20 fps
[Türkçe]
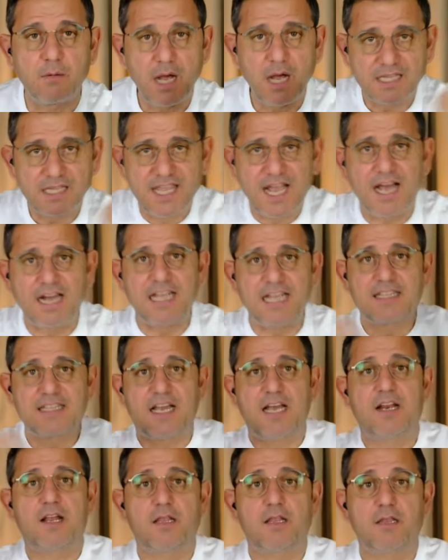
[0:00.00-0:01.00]
Bak tane
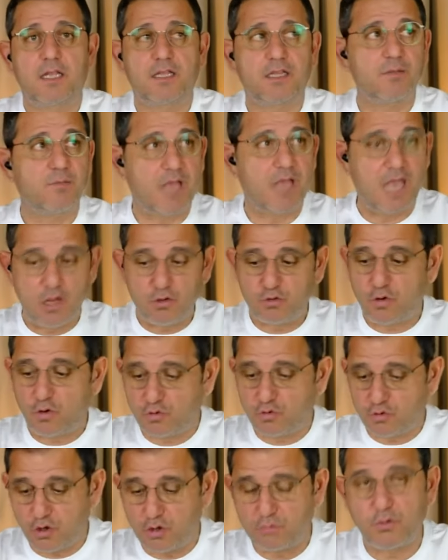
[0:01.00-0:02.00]
tane anlattım. En
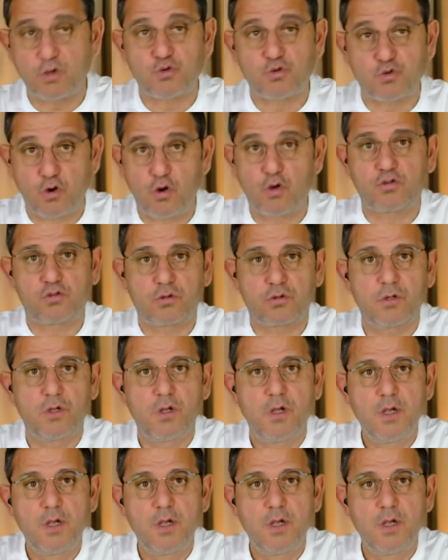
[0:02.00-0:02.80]
son sorum da şu olsun.